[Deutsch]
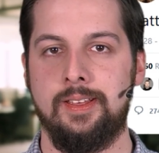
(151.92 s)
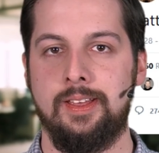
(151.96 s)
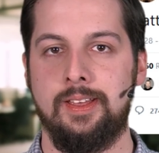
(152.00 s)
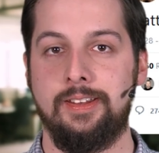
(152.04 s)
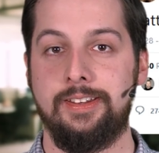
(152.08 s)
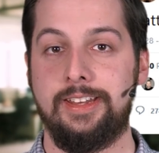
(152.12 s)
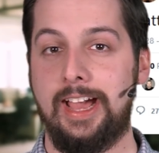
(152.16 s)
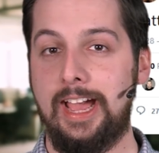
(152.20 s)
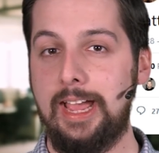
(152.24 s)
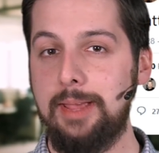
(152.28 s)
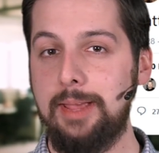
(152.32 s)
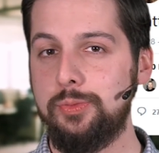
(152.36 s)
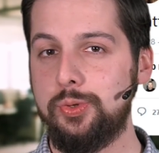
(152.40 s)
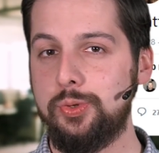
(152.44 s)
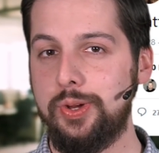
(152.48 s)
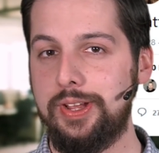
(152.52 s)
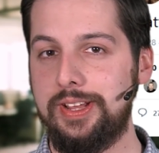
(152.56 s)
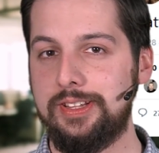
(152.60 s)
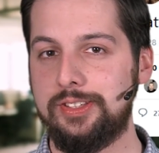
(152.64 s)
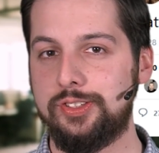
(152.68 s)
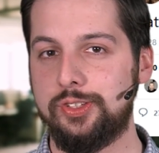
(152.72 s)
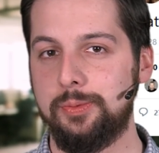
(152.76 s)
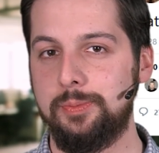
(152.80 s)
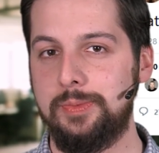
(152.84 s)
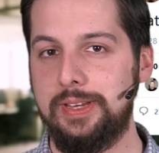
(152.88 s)
Der
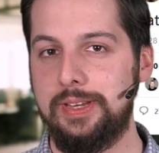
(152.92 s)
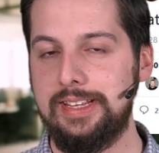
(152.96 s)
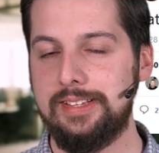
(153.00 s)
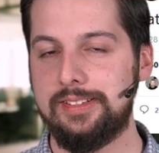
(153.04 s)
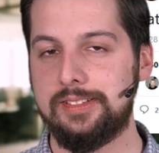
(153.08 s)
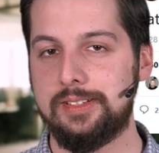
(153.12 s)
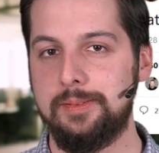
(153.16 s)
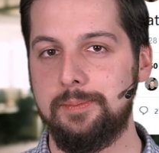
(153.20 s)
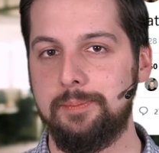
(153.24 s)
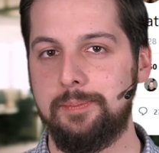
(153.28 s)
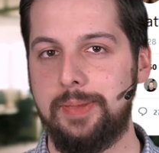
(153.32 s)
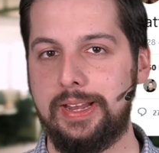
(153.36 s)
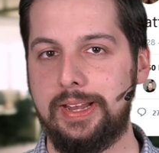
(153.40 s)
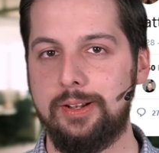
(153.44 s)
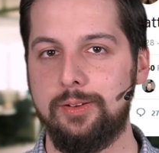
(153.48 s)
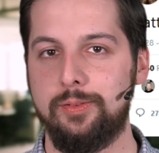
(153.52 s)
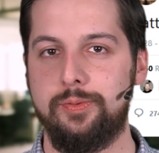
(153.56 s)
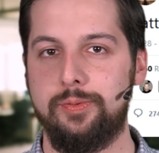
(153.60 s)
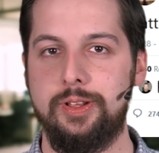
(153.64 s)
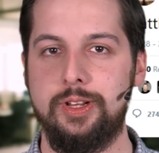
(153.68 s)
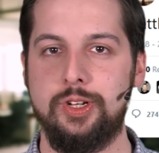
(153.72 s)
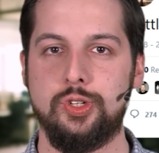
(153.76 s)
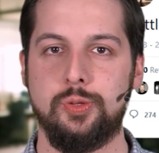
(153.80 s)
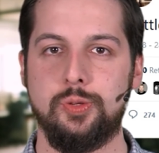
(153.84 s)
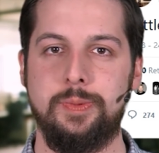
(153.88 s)
Hype-Train zum nächsten
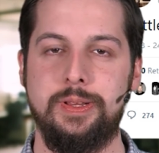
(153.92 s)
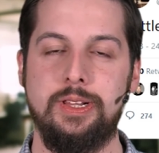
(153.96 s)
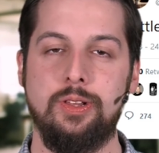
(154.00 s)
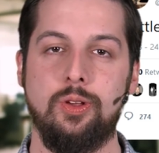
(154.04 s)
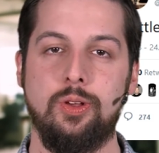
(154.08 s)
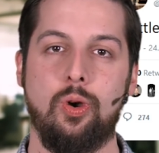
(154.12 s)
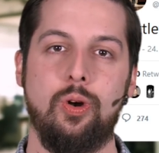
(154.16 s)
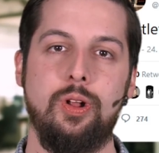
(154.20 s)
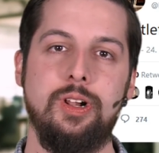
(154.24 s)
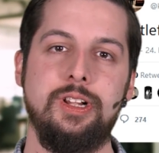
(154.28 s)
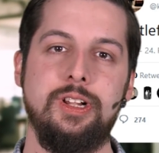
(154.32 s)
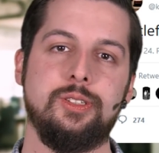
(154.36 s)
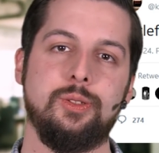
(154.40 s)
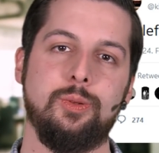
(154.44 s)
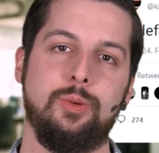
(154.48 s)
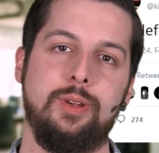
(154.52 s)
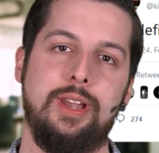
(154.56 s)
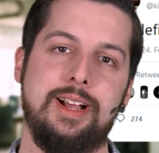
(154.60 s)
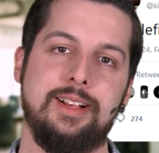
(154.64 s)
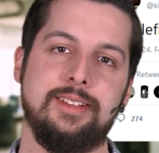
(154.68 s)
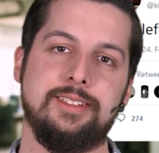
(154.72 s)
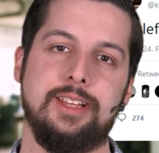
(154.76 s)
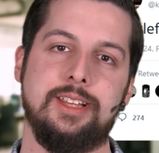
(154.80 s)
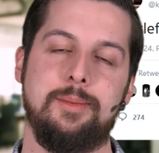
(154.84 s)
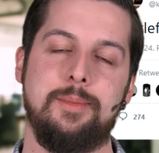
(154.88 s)
Battlefield-Spiel rollt so
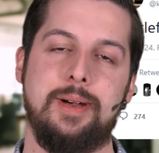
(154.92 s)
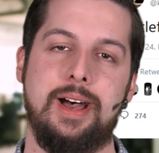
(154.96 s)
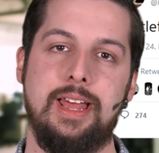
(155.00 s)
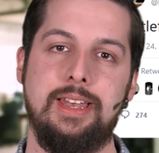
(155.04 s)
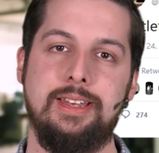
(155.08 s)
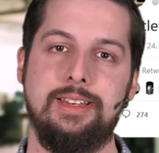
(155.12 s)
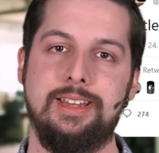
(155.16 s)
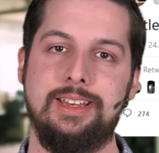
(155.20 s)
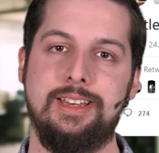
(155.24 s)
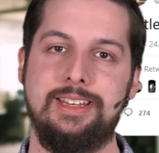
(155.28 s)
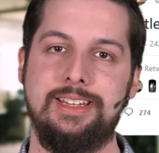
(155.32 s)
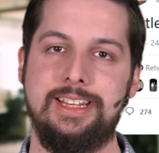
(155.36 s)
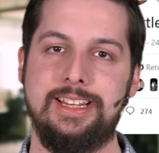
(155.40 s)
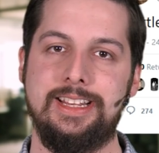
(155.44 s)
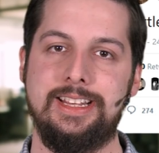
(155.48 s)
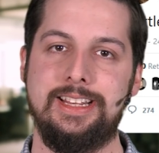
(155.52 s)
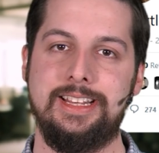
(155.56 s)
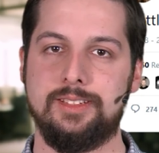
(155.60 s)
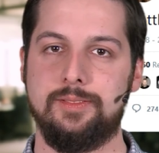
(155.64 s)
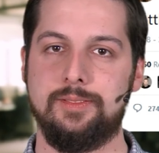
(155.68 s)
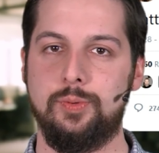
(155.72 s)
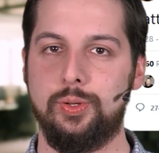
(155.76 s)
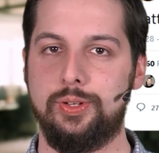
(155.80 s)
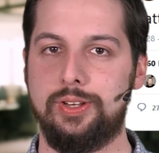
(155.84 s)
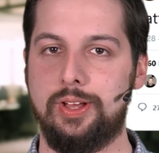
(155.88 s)
langsam an, denn
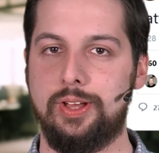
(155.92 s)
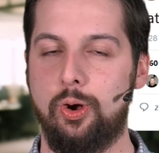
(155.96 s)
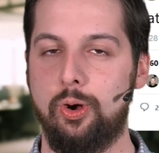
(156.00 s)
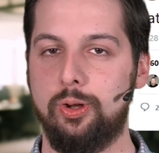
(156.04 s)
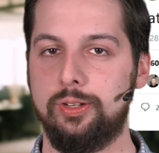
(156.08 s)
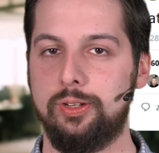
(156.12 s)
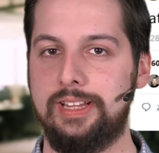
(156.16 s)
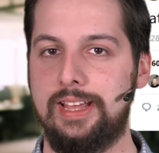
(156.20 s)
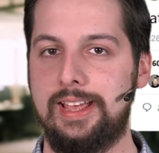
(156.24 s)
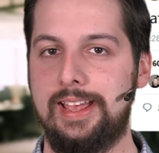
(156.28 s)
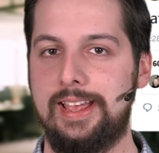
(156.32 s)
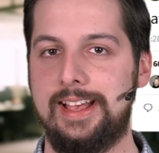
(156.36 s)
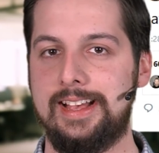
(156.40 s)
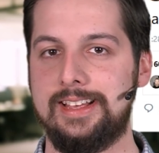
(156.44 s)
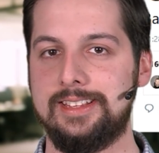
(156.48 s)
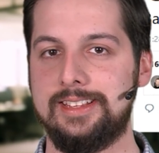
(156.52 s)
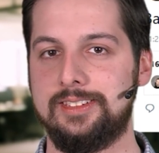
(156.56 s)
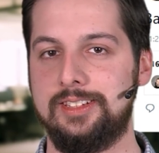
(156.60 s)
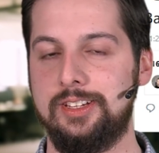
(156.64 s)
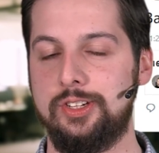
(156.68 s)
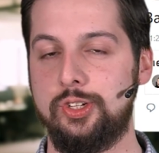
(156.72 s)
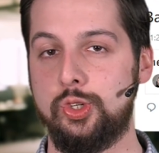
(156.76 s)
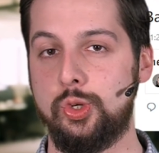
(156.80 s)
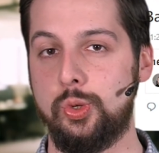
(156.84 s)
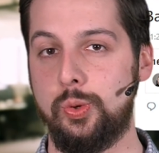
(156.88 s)
jetzt wird auch der
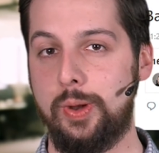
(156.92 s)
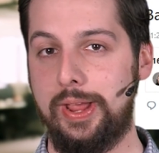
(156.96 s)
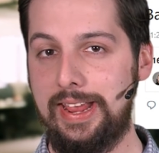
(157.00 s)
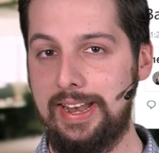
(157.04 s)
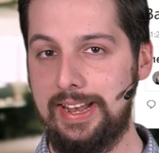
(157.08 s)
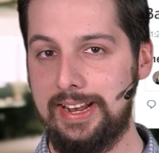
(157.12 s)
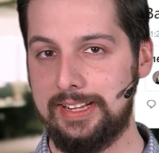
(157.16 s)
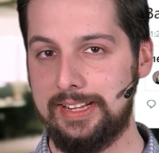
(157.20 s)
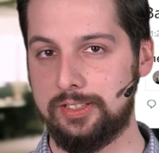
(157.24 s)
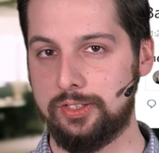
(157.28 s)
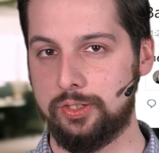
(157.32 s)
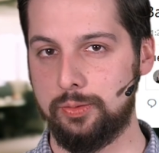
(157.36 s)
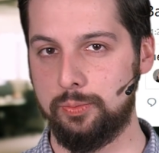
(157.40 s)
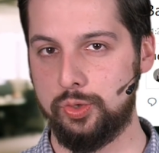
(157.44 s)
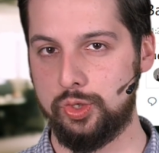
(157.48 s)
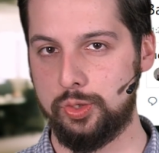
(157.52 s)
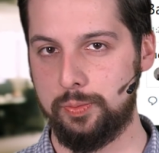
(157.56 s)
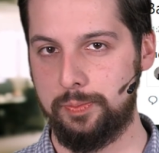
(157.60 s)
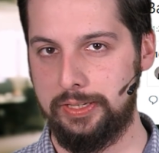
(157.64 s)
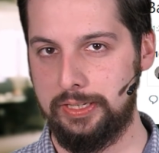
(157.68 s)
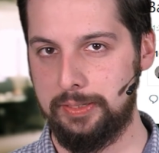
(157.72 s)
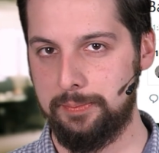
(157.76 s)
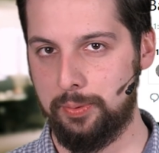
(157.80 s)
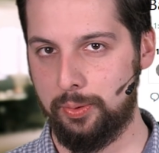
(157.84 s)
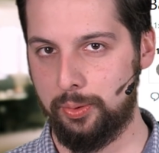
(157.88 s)
erste Trailer zum
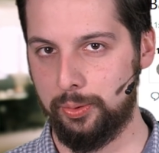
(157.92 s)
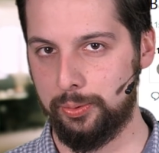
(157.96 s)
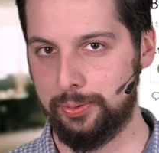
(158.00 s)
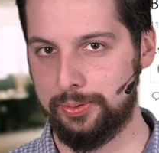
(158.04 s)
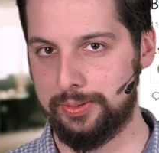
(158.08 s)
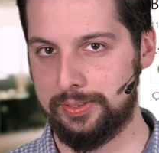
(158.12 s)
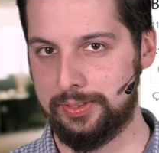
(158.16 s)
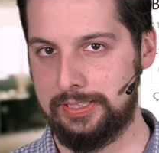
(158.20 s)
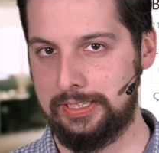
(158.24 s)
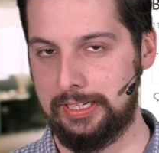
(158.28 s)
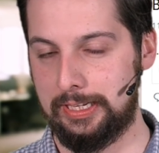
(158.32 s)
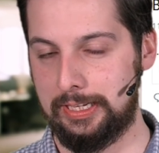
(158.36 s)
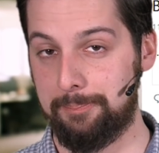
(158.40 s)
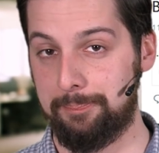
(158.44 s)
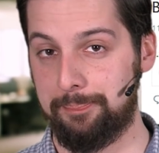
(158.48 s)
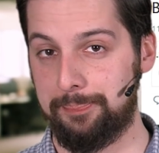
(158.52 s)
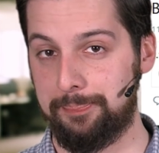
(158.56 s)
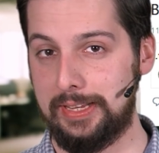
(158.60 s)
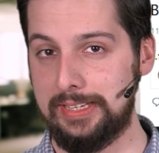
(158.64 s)
Spiel produziert.